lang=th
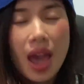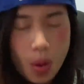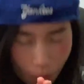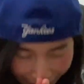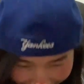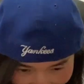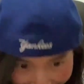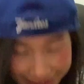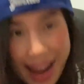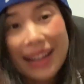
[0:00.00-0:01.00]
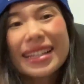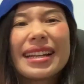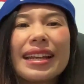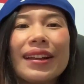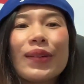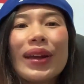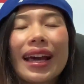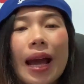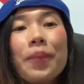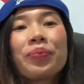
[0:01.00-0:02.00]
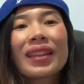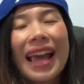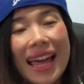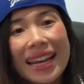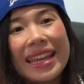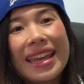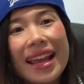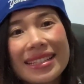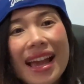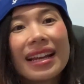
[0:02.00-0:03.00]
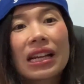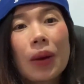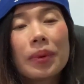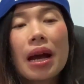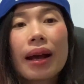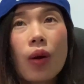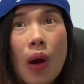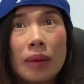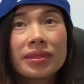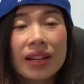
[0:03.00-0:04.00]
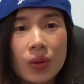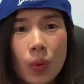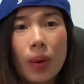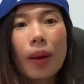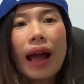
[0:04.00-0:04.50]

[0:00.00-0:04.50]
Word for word: ไว้ณที่นี้ด้วยนะคะ การรีแอคชั่นก็เพื่อความสนุก